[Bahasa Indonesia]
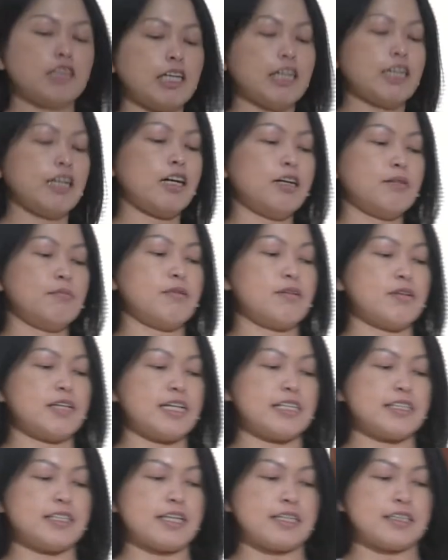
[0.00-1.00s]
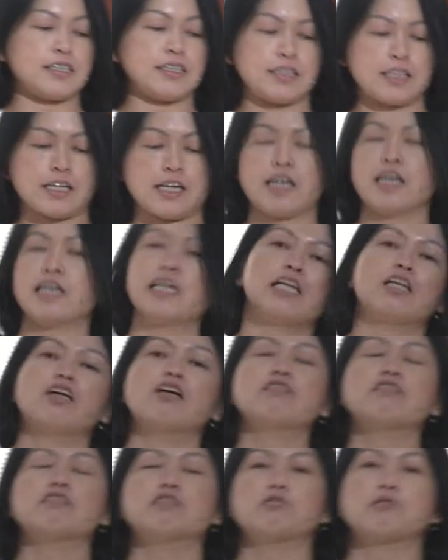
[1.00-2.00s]
kilo, boleh setengah kilo,
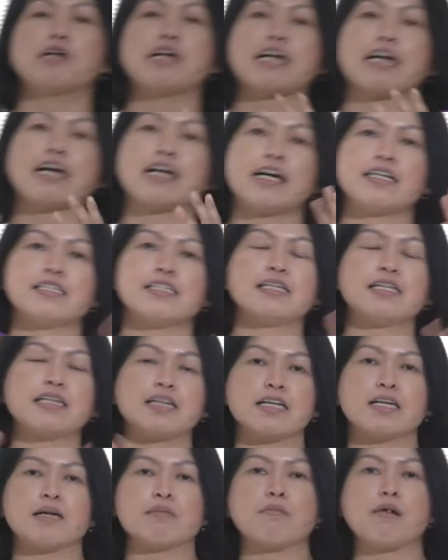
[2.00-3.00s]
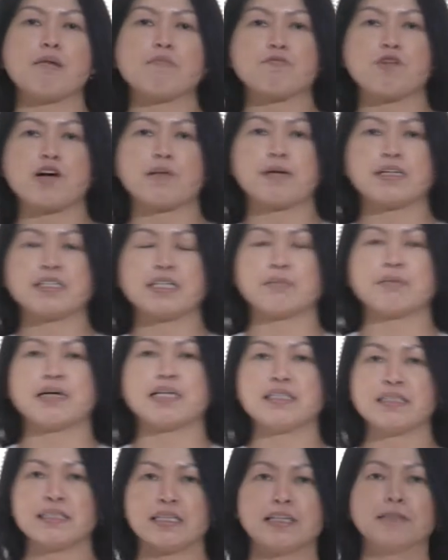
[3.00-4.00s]
sesuaikan aja dengan kemampuan
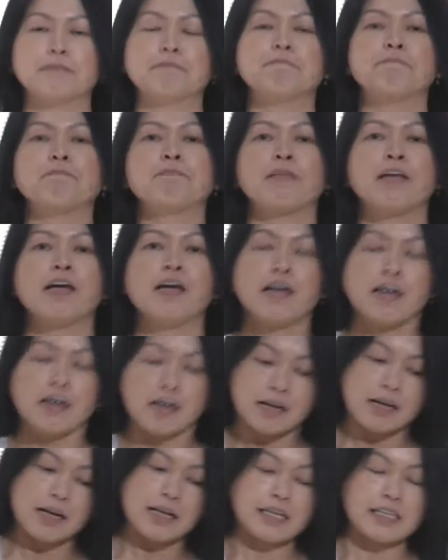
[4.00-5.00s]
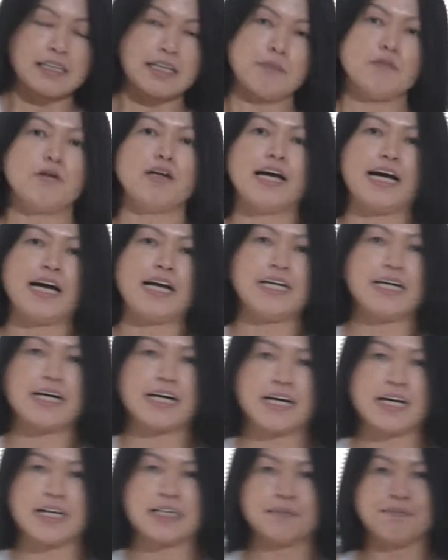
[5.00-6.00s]
masing-masing. Kita mulai
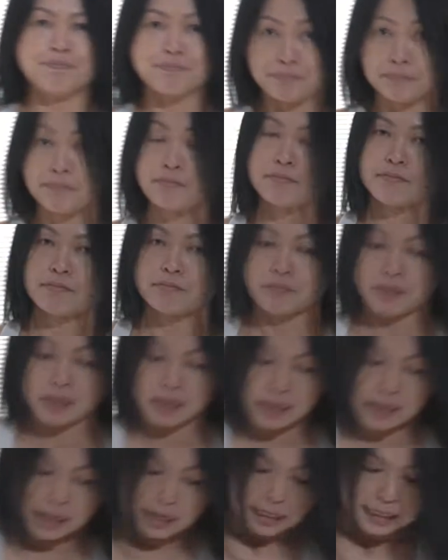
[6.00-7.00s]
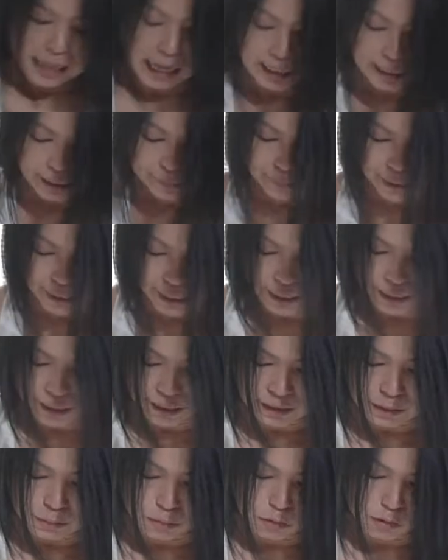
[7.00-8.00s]
dengan kaki paralel
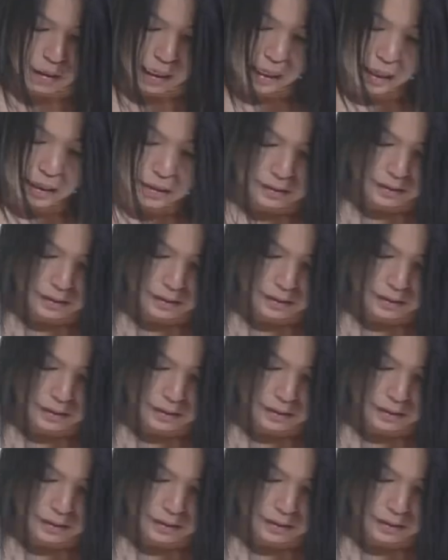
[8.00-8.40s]
dibuka